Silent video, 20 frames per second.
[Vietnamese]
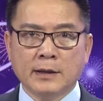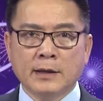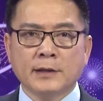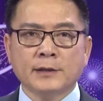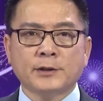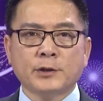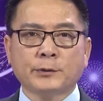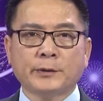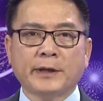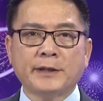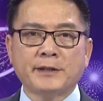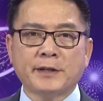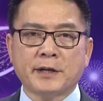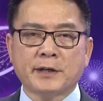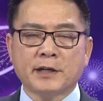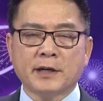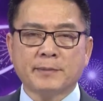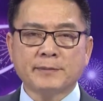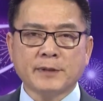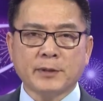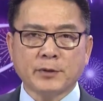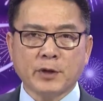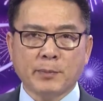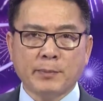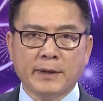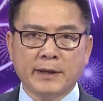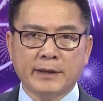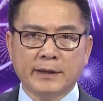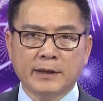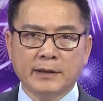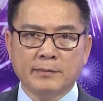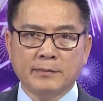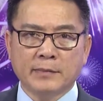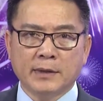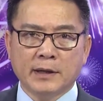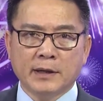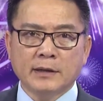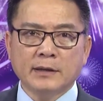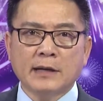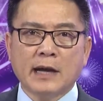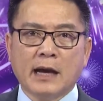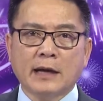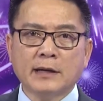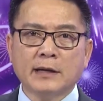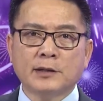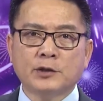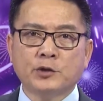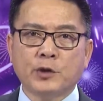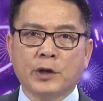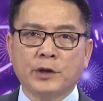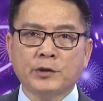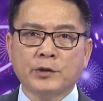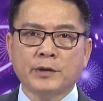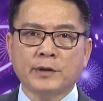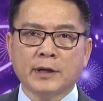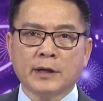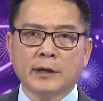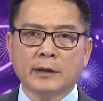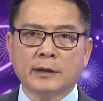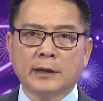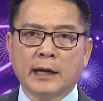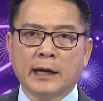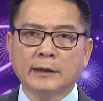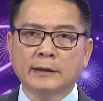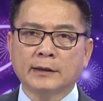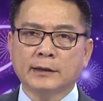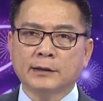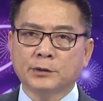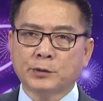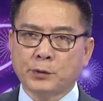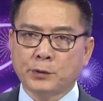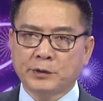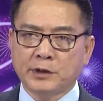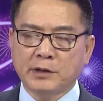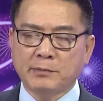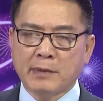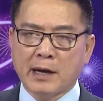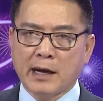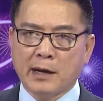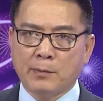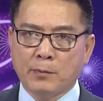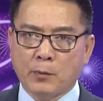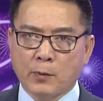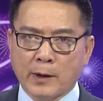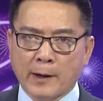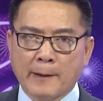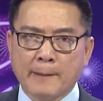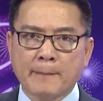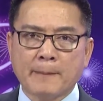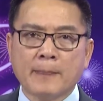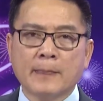Số tiền trợ cấp 600 Mỹ Kim đã được chuyển cho dân kể từ tối thứ Ba hôm qua.